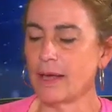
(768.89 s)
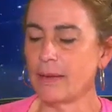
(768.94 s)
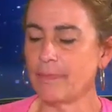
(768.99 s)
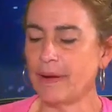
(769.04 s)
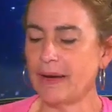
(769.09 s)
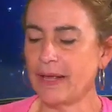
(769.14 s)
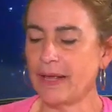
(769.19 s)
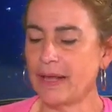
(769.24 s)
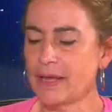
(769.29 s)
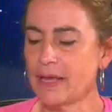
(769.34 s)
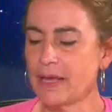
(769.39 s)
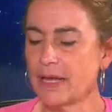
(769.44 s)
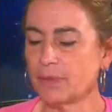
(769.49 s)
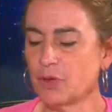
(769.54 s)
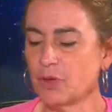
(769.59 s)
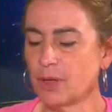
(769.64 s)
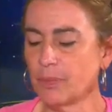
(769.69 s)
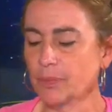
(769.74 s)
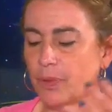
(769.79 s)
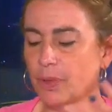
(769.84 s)
Eh, para ella es
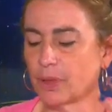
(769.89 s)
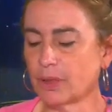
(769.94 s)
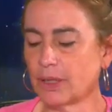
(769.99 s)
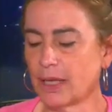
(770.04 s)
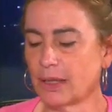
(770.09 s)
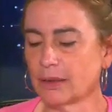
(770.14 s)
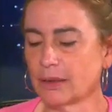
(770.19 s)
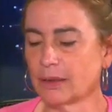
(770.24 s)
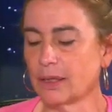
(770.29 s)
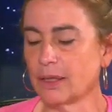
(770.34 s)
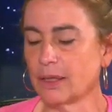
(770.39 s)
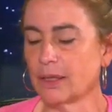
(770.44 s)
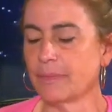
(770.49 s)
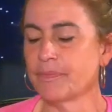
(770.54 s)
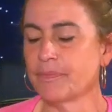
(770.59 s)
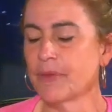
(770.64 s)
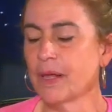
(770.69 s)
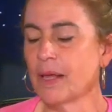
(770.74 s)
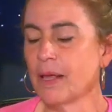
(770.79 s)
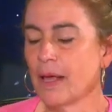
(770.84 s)
muy importante